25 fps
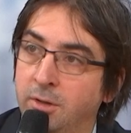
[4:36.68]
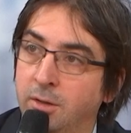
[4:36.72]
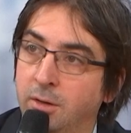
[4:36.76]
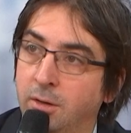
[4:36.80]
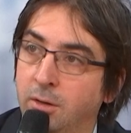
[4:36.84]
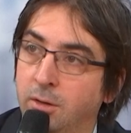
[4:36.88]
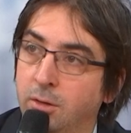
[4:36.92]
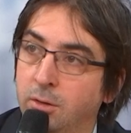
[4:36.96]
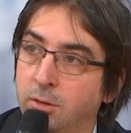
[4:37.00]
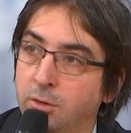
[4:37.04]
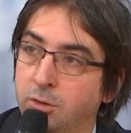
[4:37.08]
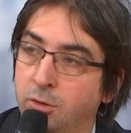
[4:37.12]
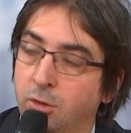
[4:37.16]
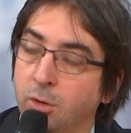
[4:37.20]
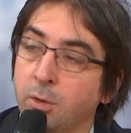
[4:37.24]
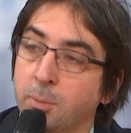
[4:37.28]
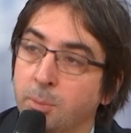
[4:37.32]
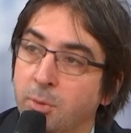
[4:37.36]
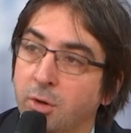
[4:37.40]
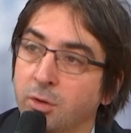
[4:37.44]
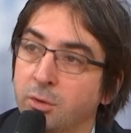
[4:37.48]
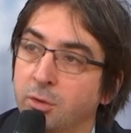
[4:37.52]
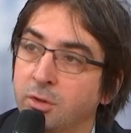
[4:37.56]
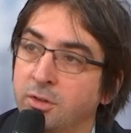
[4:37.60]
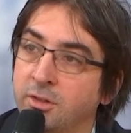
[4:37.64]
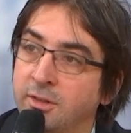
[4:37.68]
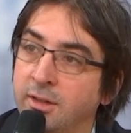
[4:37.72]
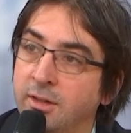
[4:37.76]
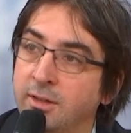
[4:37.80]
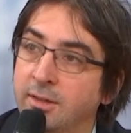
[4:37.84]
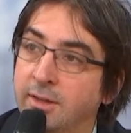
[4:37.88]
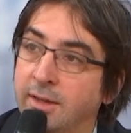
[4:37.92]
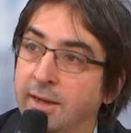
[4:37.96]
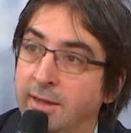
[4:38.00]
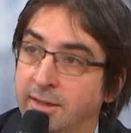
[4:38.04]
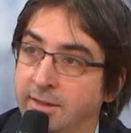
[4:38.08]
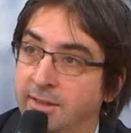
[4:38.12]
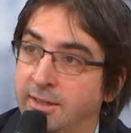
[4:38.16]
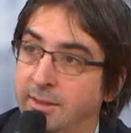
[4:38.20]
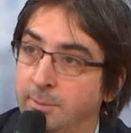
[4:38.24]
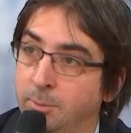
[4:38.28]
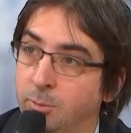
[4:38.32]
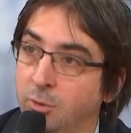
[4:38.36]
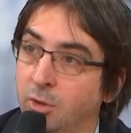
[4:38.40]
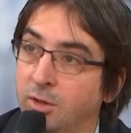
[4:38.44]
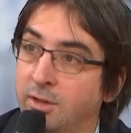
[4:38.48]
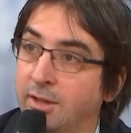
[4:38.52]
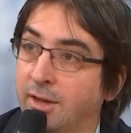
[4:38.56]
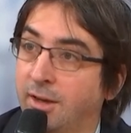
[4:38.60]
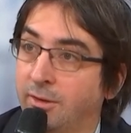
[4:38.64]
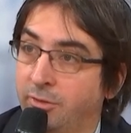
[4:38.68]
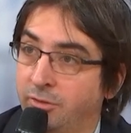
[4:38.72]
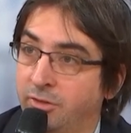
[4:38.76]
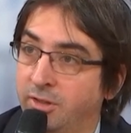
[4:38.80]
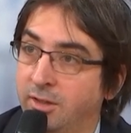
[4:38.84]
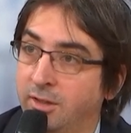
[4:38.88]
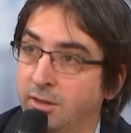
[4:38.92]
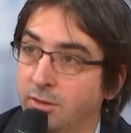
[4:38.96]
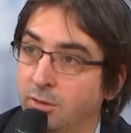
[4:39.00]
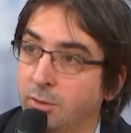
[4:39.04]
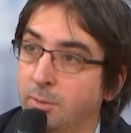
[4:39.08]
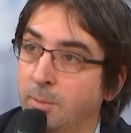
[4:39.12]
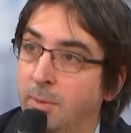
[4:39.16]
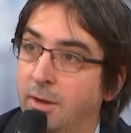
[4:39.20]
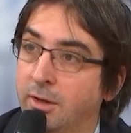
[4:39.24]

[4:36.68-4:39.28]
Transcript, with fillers: mais euh, sur le port de Sète, quel type de trafic de